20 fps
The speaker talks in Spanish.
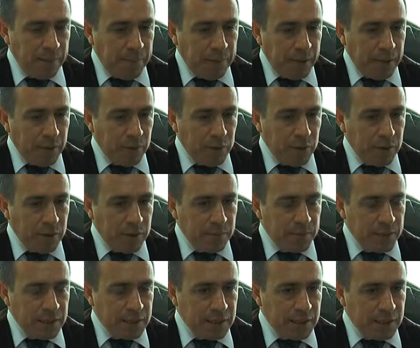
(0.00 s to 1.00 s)
para poder
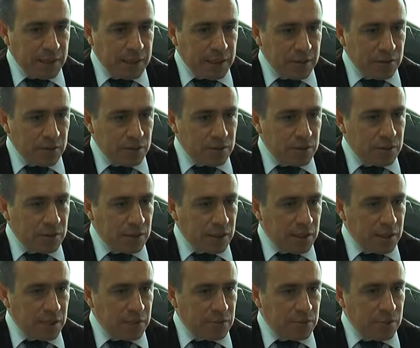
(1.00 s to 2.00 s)
practicar todos
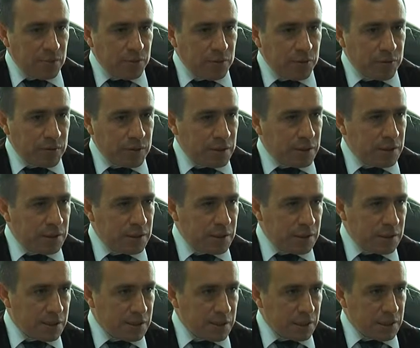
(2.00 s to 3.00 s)
aquellos
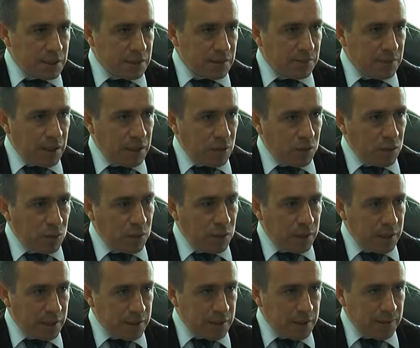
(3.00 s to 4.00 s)
deportes que se hacen bajo
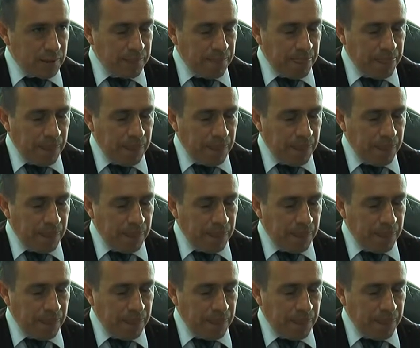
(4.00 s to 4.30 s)
cubierta